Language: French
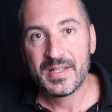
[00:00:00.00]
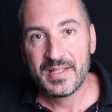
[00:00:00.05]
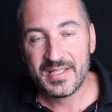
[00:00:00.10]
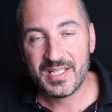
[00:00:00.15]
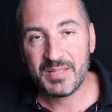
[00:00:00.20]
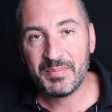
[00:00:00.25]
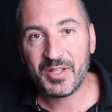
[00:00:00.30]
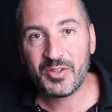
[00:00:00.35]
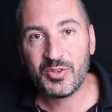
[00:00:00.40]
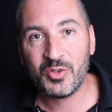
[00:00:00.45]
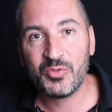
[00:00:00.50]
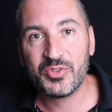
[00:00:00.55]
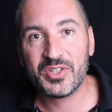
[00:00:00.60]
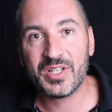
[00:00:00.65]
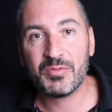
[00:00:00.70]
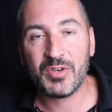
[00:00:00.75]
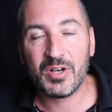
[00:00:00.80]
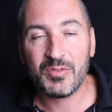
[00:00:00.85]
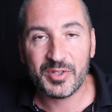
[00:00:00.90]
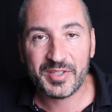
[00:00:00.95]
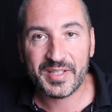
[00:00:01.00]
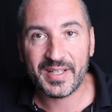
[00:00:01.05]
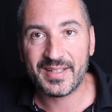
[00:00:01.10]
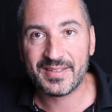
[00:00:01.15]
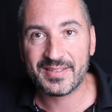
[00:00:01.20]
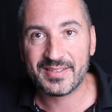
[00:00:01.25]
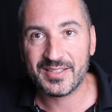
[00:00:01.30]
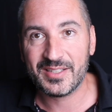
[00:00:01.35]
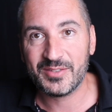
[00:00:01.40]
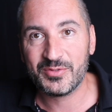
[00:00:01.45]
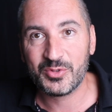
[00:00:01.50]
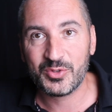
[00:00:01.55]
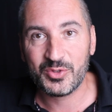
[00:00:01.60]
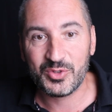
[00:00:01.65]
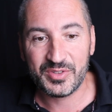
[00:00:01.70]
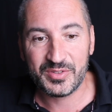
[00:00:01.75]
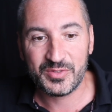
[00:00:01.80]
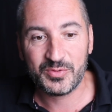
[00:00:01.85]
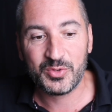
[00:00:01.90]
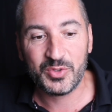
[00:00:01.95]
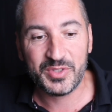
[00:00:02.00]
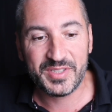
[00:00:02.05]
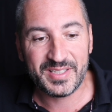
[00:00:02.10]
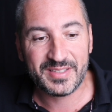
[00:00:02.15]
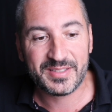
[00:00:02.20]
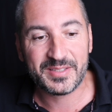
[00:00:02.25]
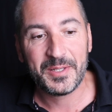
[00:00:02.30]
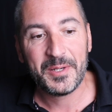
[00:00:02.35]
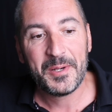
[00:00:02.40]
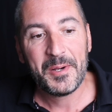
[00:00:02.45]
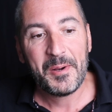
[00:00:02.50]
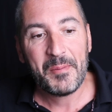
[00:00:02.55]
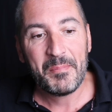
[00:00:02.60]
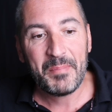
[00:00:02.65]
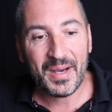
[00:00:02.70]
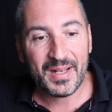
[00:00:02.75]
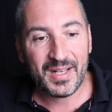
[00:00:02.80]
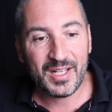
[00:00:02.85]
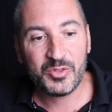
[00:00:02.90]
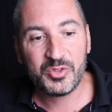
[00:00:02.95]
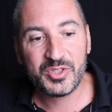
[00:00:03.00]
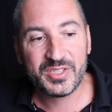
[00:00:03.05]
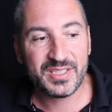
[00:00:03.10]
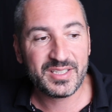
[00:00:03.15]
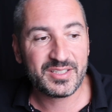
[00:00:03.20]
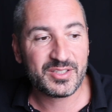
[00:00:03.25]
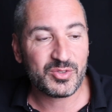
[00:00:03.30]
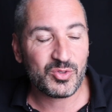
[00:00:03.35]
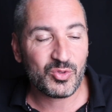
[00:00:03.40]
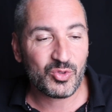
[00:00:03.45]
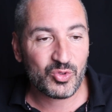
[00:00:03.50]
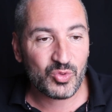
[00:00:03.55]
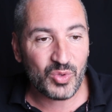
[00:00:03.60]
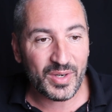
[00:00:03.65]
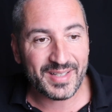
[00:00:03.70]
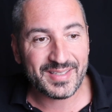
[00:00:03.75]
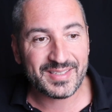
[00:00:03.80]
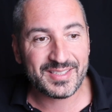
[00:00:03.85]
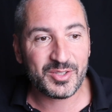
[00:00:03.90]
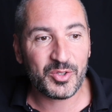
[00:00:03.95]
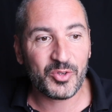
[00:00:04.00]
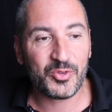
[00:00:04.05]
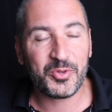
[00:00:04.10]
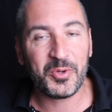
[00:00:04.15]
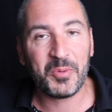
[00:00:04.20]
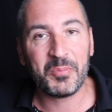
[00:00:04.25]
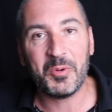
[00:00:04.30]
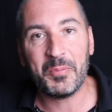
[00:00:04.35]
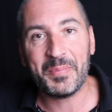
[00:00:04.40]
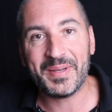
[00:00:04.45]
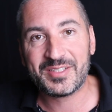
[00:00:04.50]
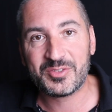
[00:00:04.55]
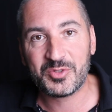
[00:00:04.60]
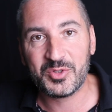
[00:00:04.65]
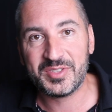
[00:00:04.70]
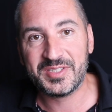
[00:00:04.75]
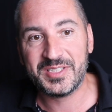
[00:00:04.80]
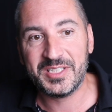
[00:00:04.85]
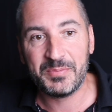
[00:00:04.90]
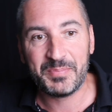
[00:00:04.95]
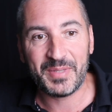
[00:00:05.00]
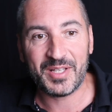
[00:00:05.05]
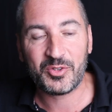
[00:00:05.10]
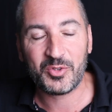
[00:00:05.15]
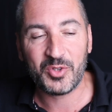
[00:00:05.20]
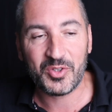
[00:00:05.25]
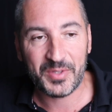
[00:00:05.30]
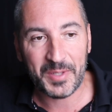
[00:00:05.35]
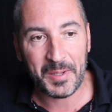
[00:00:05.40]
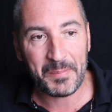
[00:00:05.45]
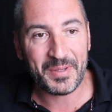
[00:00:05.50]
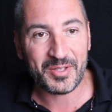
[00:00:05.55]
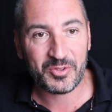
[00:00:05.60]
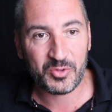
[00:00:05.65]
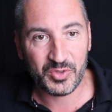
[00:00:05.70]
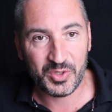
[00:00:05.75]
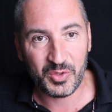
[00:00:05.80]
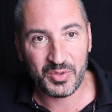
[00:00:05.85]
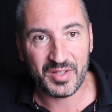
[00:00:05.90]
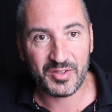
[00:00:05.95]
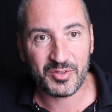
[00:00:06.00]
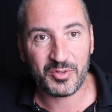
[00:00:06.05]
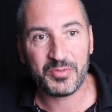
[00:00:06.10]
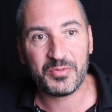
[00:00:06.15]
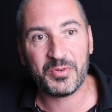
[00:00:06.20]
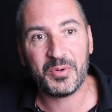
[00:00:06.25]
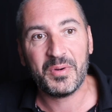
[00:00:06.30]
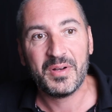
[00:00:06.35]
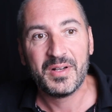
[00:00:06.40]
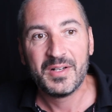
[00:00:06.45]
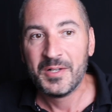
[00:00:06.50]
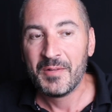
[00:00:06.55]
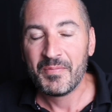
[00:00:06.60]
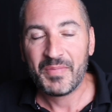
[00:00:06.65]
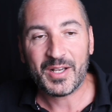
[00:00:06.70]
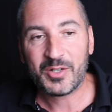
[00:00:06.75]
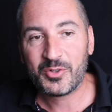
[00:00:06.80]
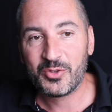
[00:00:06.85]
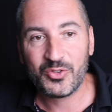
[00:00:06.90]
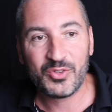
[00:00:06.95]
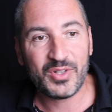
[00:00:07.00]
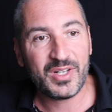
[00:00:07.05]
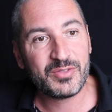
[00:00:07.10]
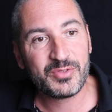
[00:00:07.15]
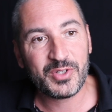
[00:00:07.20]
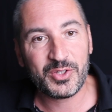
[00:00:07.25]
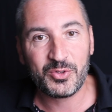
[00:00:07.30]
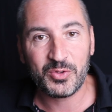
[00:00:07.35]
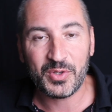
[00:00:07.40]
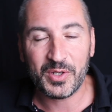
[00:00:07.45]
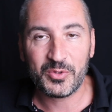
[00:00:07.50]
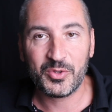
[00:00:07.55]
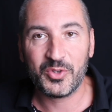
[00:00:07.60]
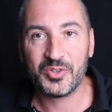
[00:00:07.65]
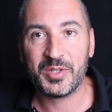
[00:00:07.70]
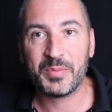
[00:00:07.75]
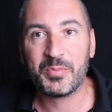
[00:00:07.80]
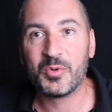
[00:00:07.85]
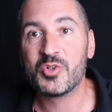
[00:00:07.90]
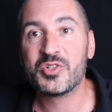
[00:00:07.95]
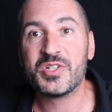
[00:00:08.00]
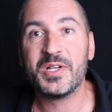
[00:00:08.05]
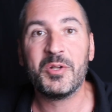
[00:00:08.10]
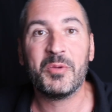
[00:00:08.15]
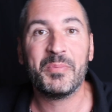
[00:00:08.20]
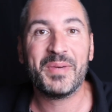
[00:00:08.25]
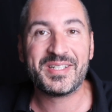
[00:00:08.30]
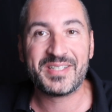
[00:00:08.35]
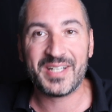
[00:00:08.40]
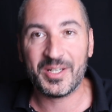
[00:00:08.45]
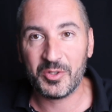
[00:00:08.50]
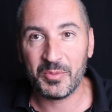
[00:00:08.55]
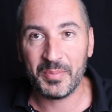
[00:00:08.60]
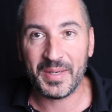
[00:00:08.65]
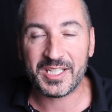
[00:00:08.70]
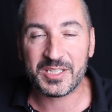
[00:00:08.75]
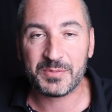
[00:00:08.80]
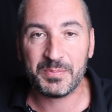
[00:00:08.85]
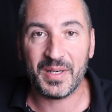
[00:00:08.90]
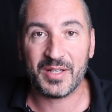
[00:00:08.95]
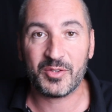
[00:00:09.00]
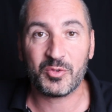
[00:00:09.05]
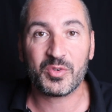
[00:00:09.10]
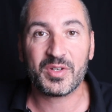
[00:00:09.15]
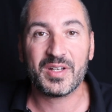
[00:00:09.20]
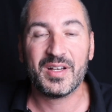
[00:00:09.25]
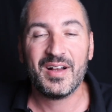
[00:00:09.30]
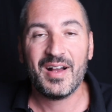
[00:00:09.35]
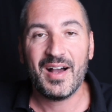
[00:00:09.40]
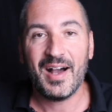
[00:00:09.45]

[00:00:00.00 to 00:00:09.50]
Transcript: Si maintenant vous allez voir votre ex et vous, vous lui dites par la logique, on doit rester ensemble parce que si, parce que ça, parce qu'on a eu des enfants, à cause de la voiture, à cause des projets, le machin ne marche pas. Donc